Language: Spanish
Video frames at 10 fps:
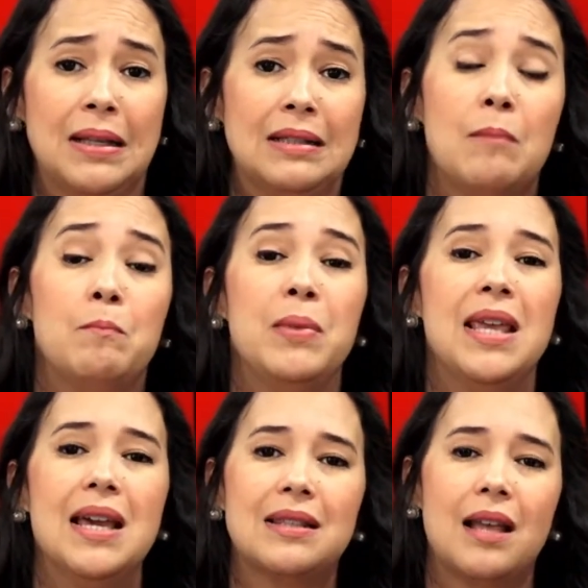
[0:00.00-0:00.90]

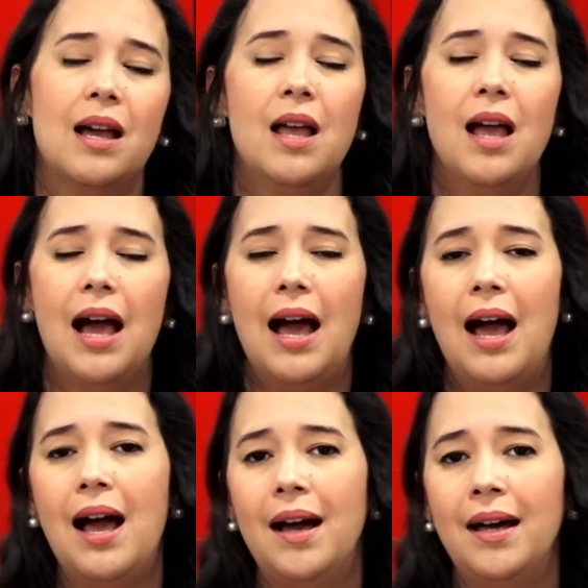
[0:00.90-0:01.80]
empieza
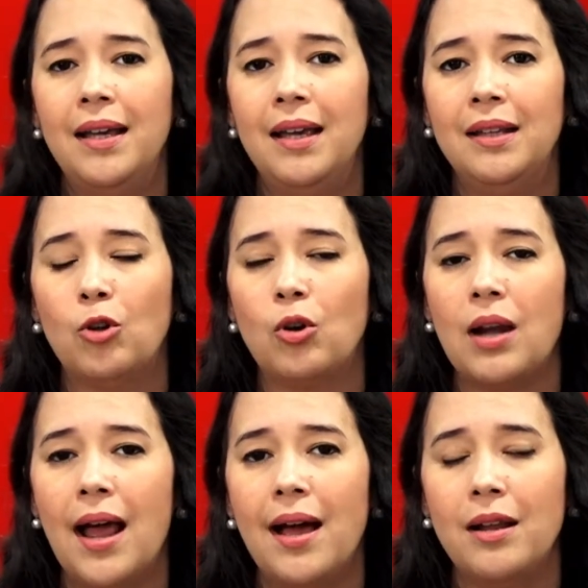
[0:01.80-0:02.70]
a eh,
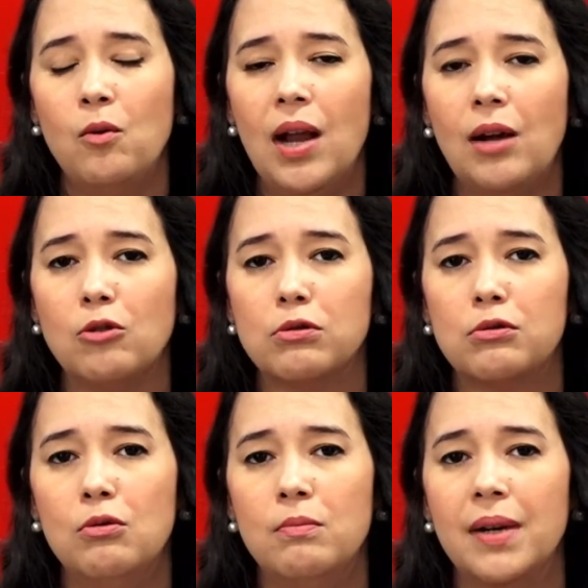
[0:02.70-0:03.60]
tornar en una
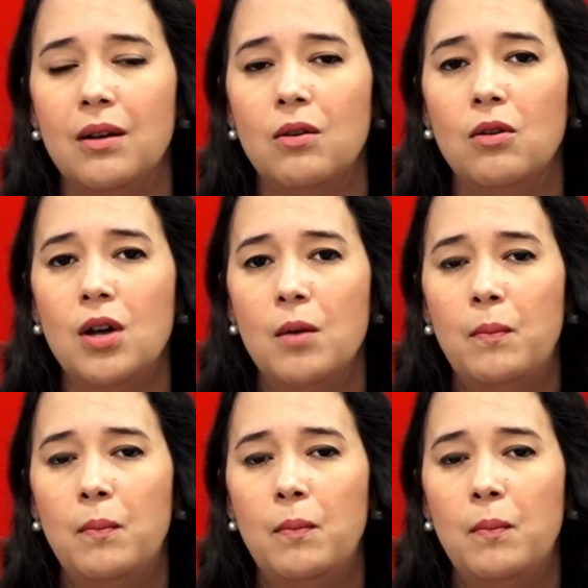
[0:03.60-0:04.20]
costumbre, ¿no?